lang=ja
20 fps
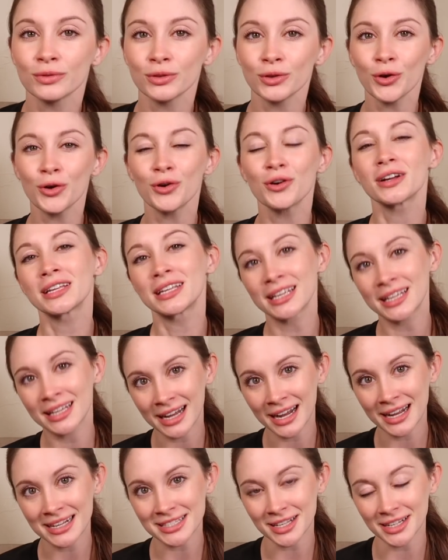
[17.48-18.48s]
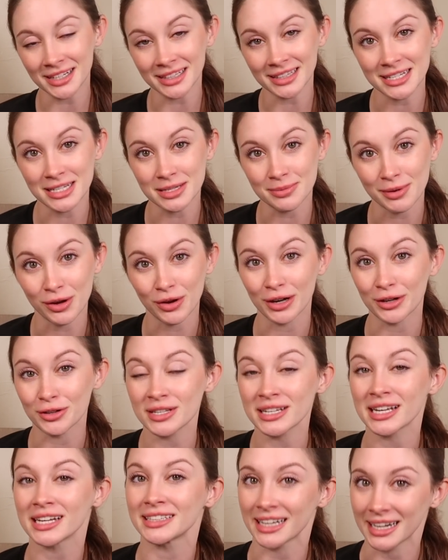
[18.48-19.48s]
と聞き返されてしまう可能
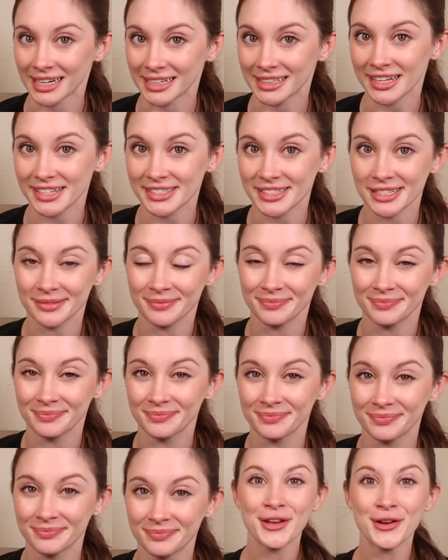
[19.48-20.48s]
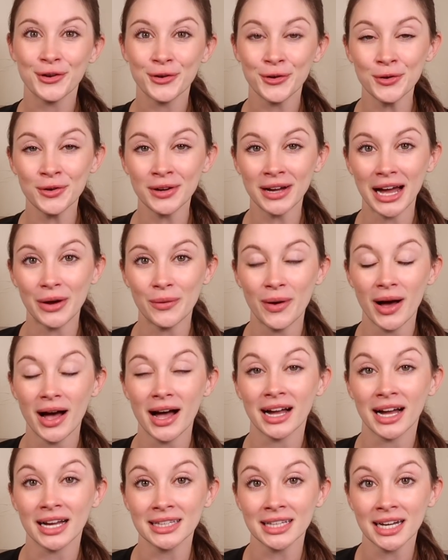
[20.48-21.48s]
性が高いです。今回
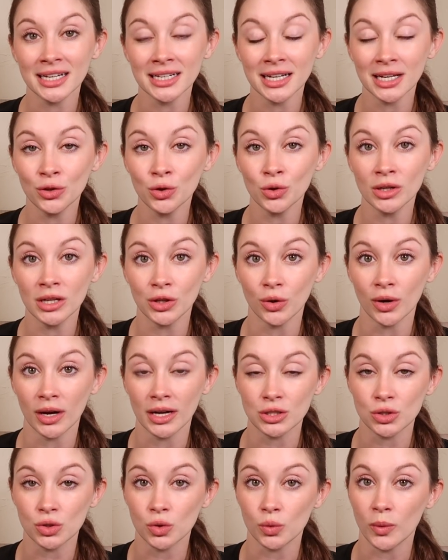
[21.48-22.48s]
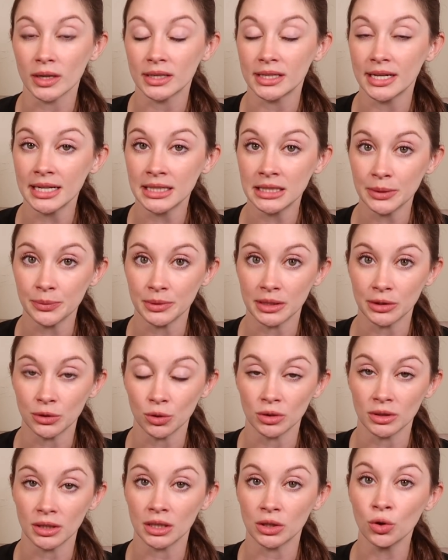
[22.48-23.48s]
はカタカナ通りの発音はネイティブに
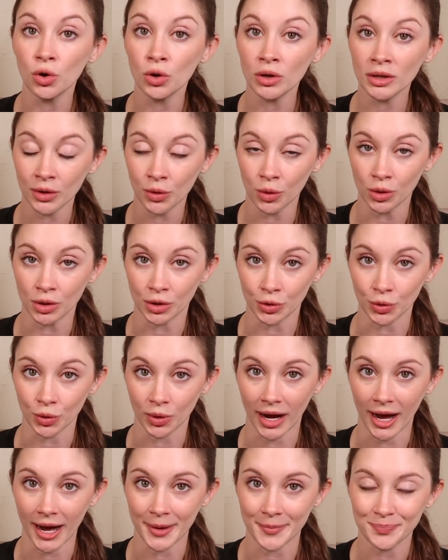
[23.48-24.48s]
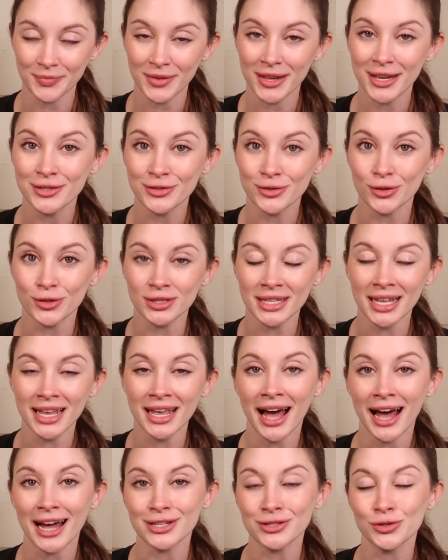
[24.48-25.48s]
とってどう聞こえるのか、そし
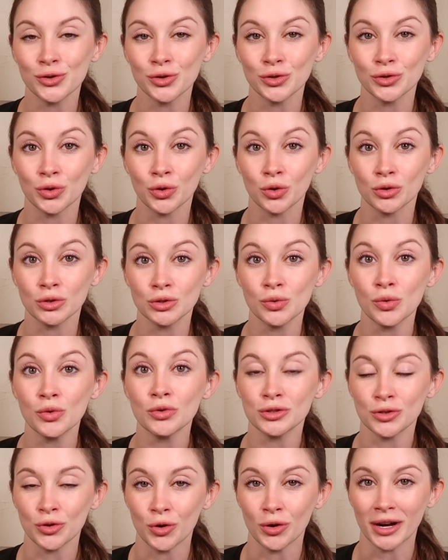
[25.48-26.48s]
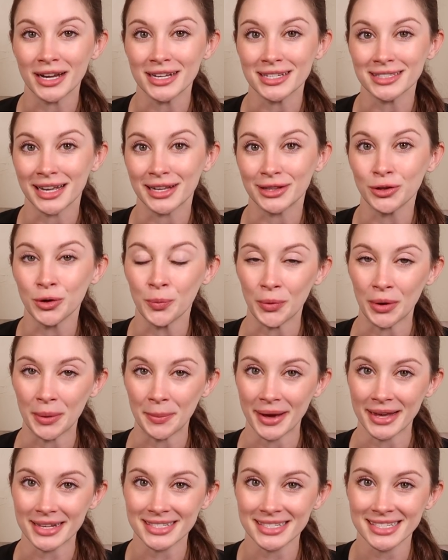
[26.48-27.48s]
て発音のコツを紹介したいと思い
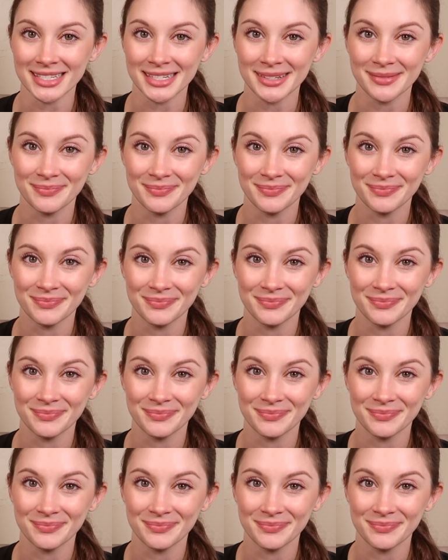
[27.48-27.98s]
ます。